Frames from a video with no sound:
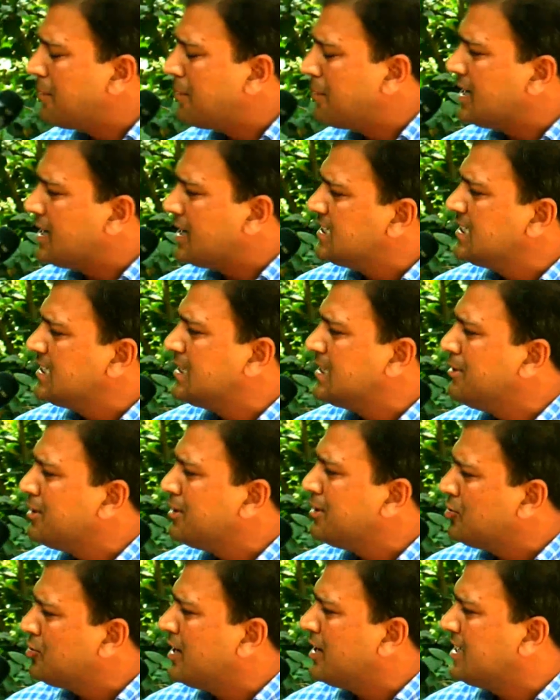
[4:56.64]
आप राजनीति
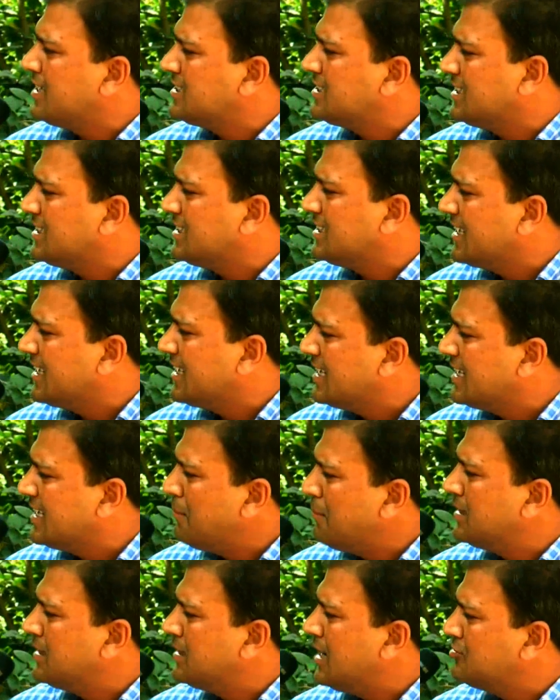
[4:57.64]
में क्यों आना चाहते हैं
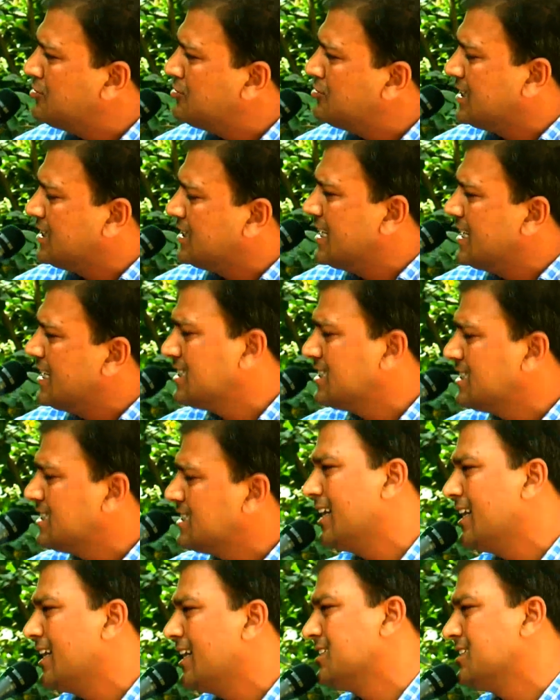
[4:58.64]
क्या बदलाव चाहते हैं किस
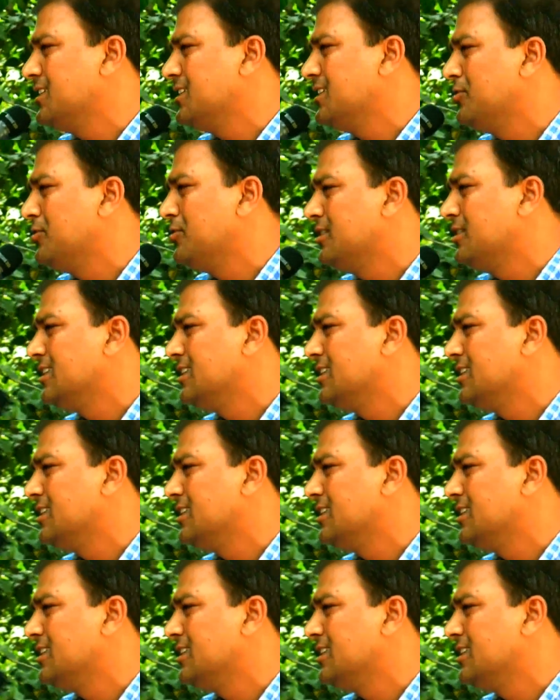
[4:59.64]
तरह की राजनीति होनी